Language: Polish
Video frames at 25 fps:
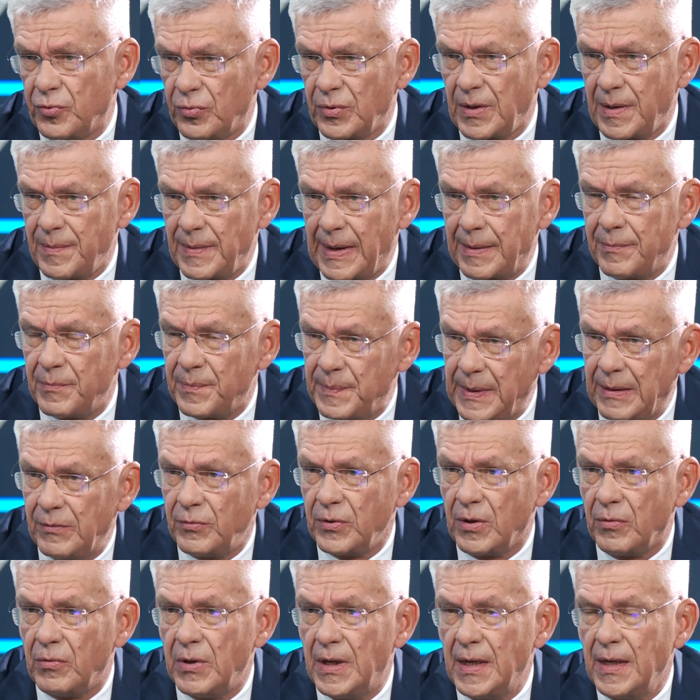No, tutaj mamy
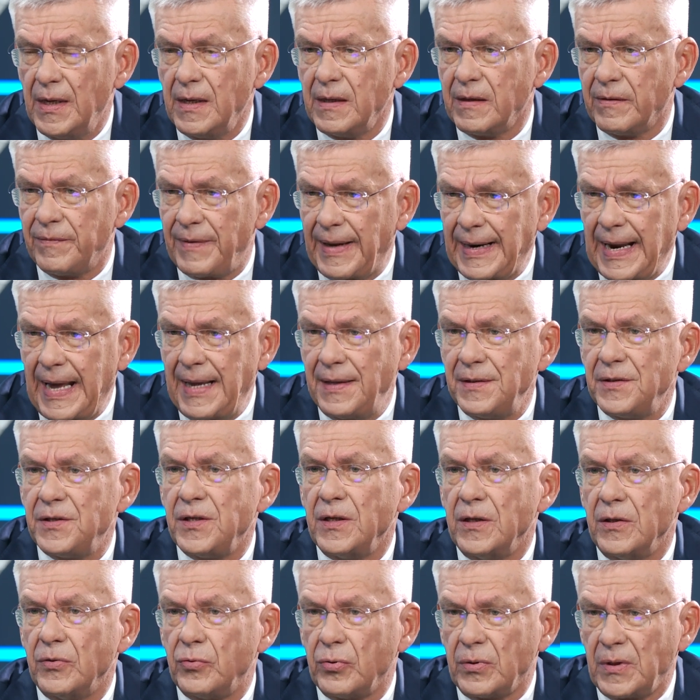pełną
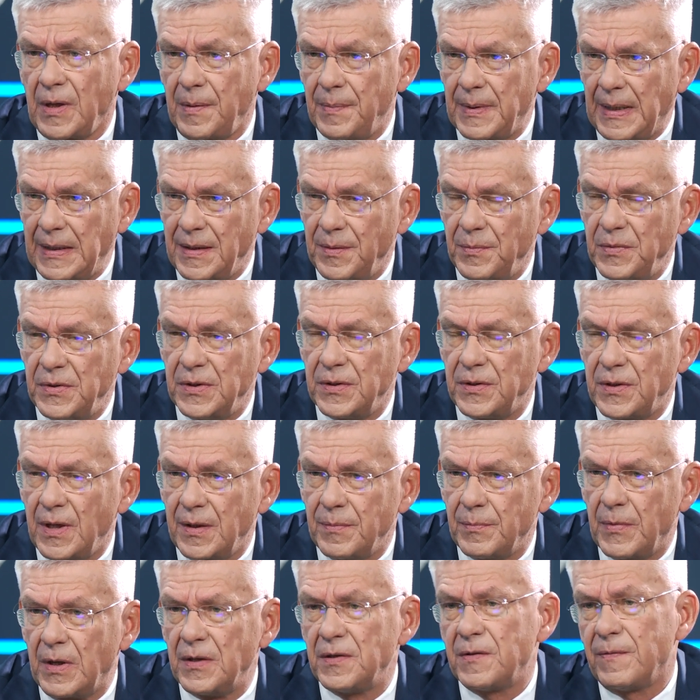gwarancję. Tutaj pani
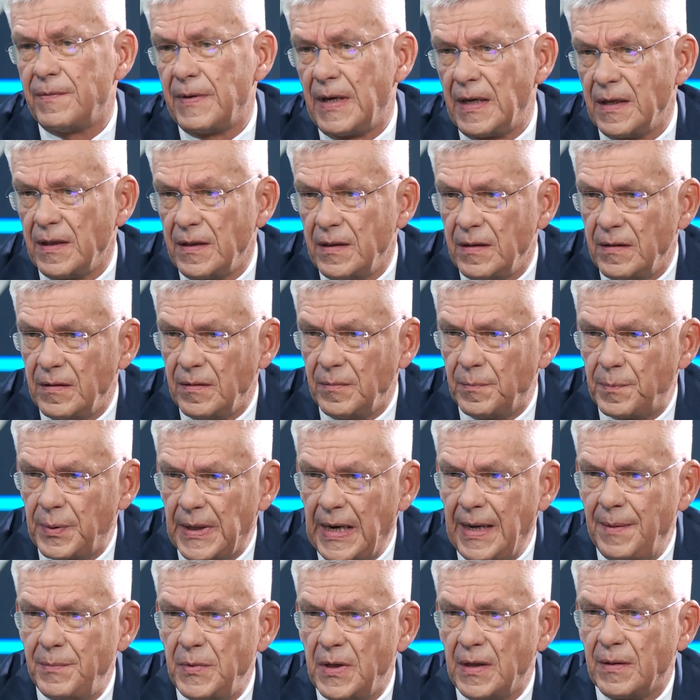minister Moskwa i
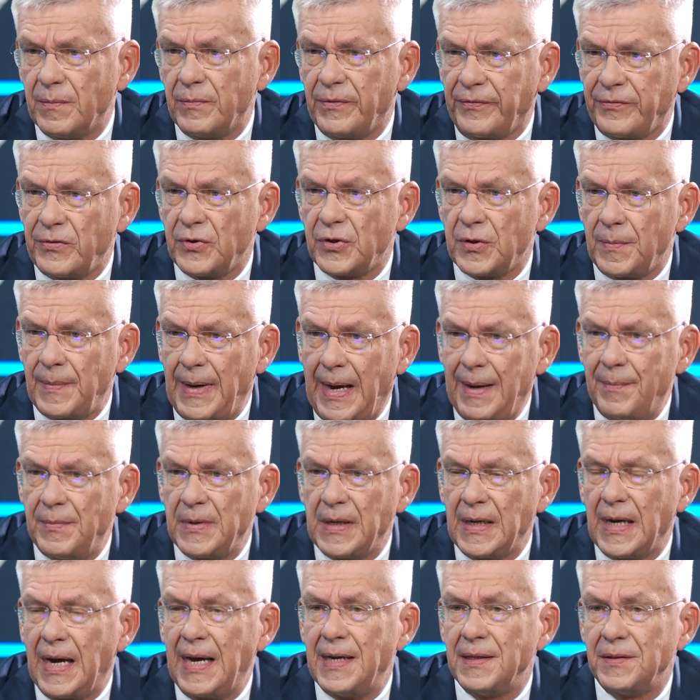premier mówi, że
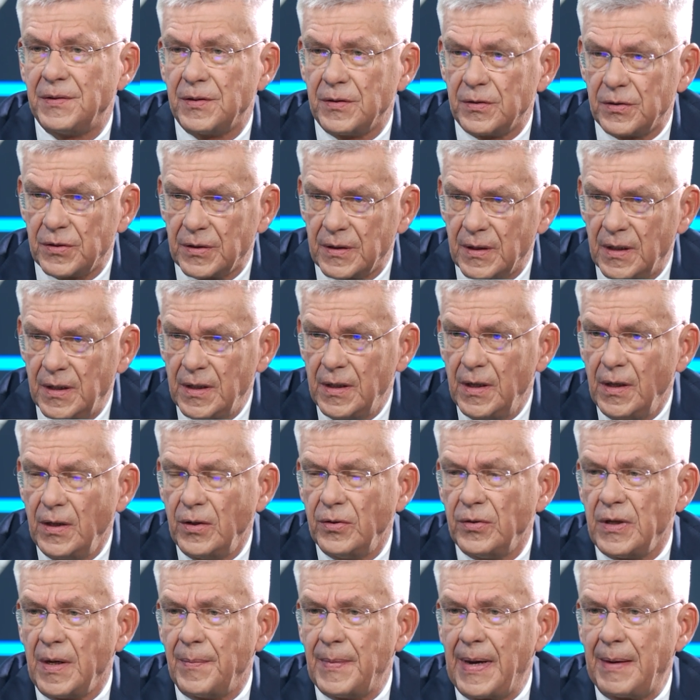mamy gaz, że
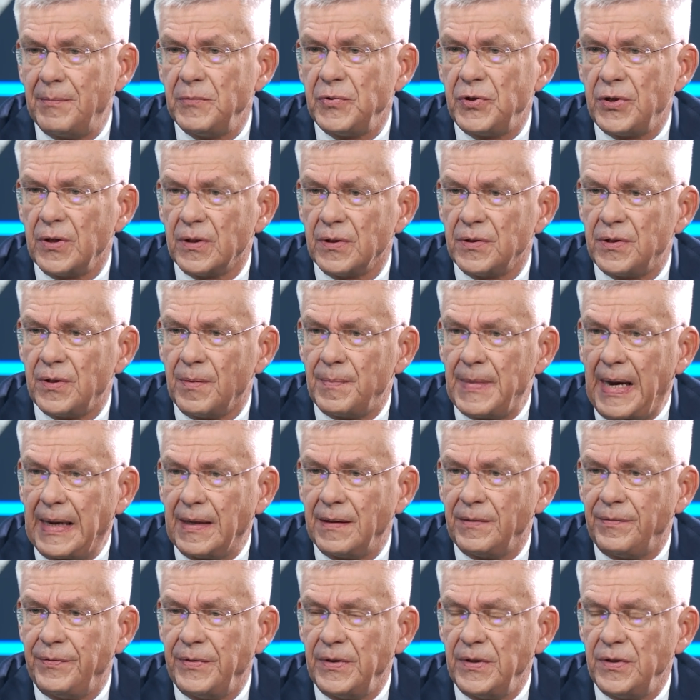nie mamy się o co
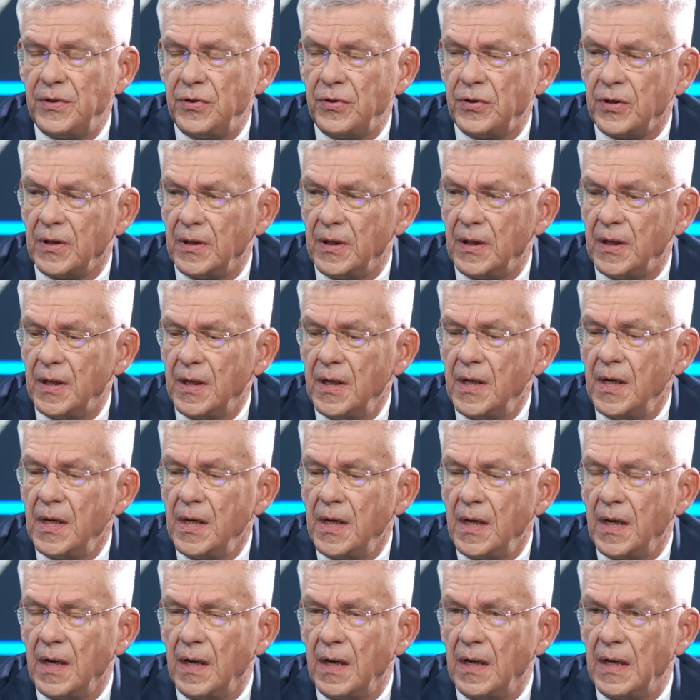martwić. Y, y,
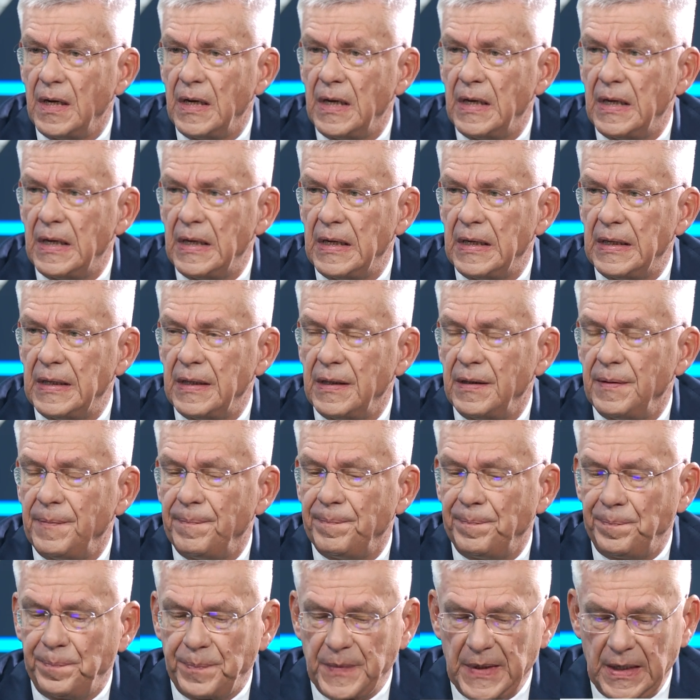
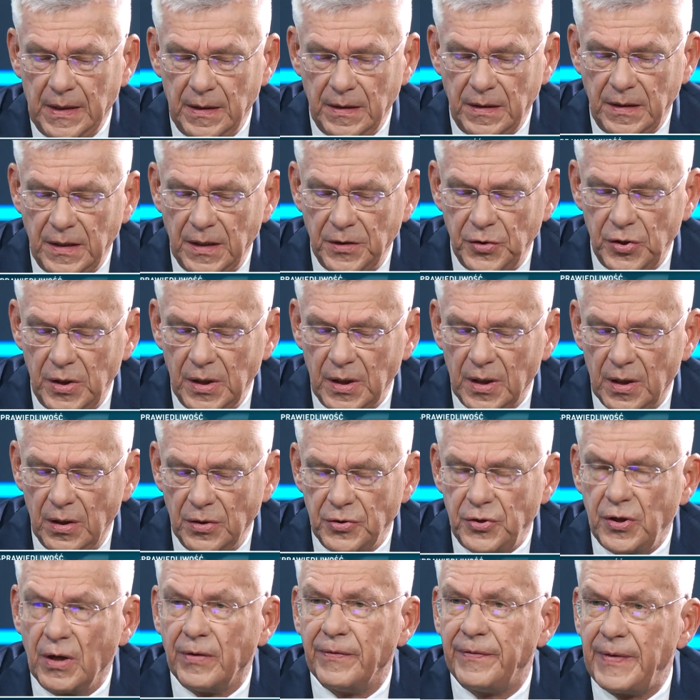mm, jeśli
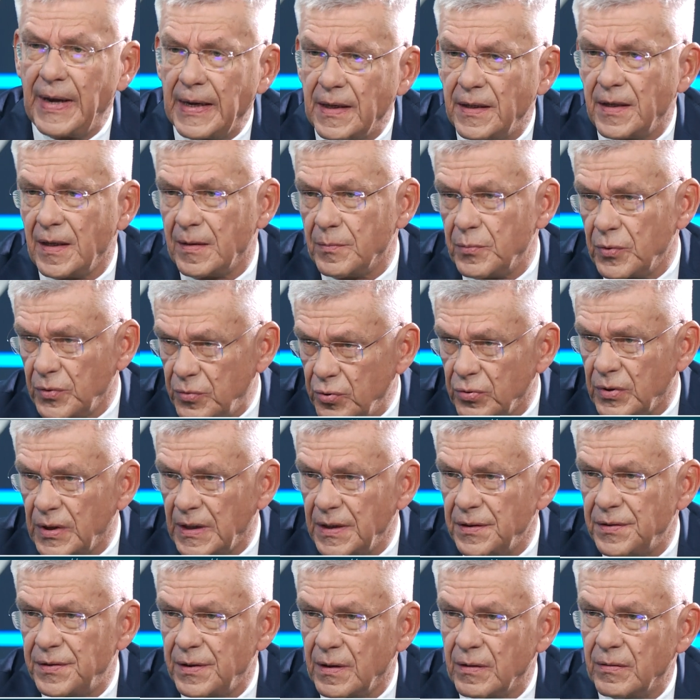chodzi o węgiel, bo
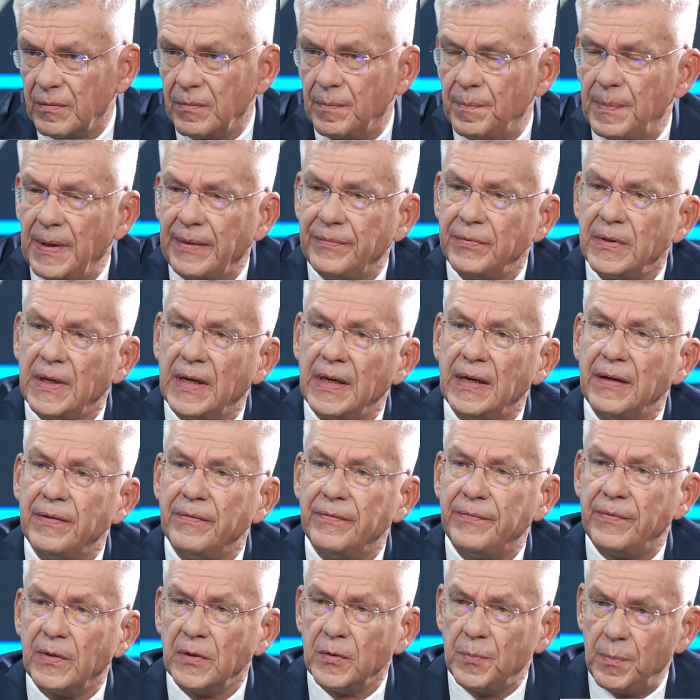tutaj są
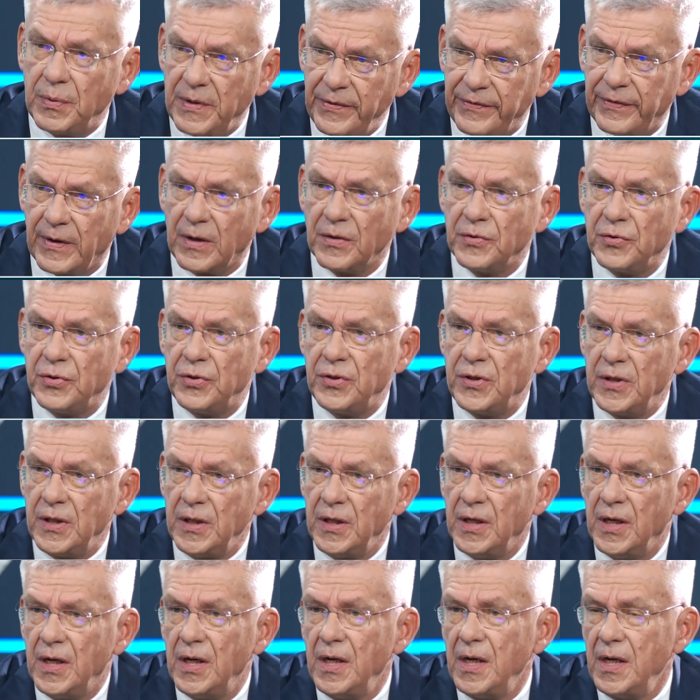pewne
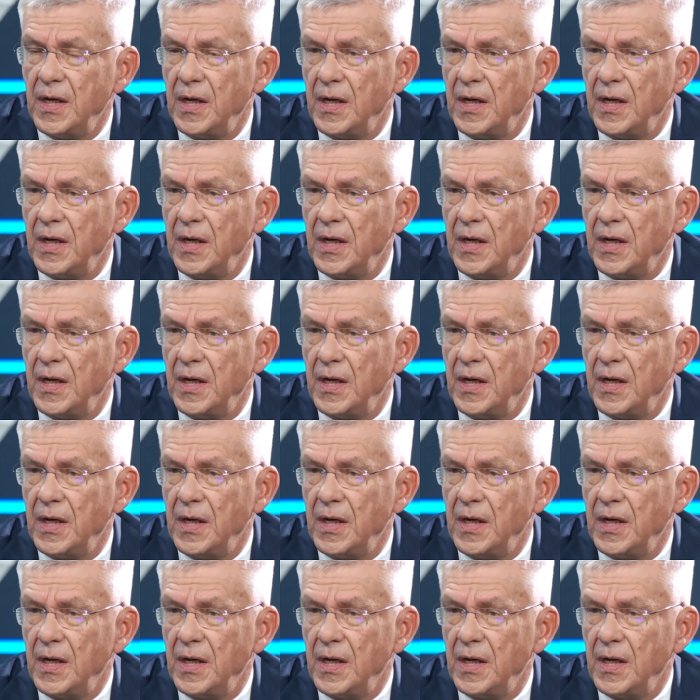wątpliwości,